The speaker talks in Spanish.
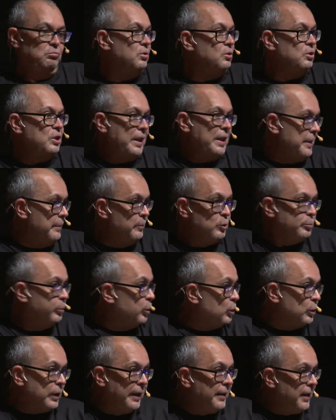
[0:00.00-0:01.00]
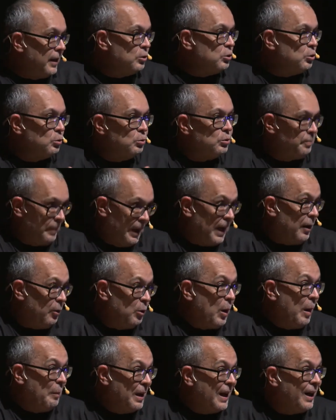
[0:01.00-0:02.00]
nos, hacemos putadas los unos para
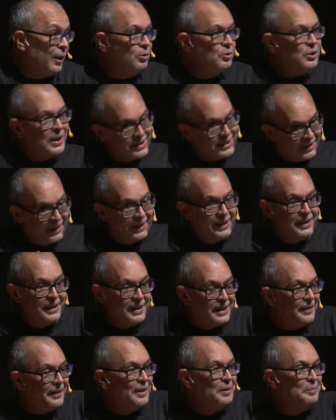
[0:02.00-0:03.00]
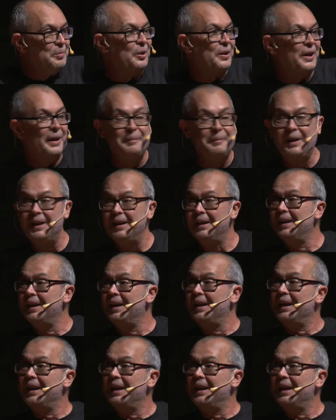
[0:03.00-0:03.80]
no hablarnos hasta el día del programa